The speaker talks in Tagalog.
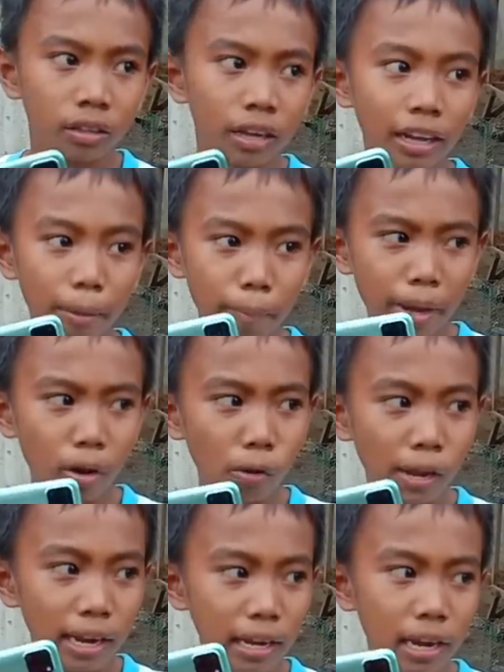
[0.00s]
Kagabi,
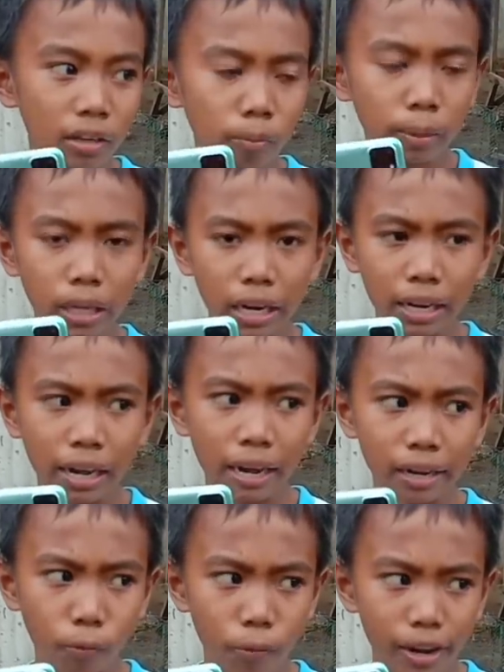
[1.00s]
okay lang. Nung oh. madaling
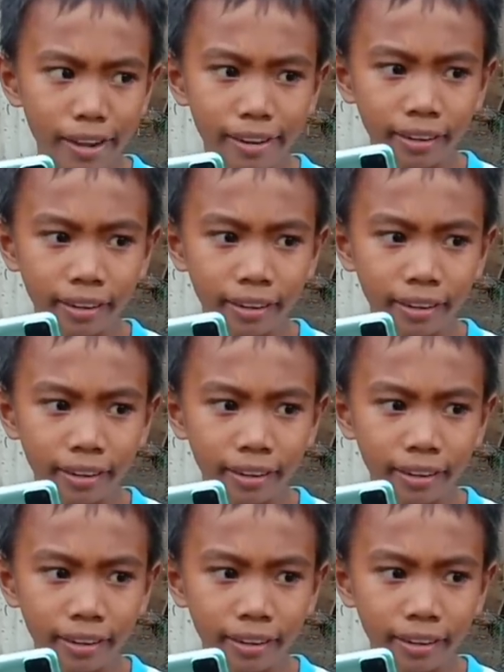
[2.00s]
araw, wala.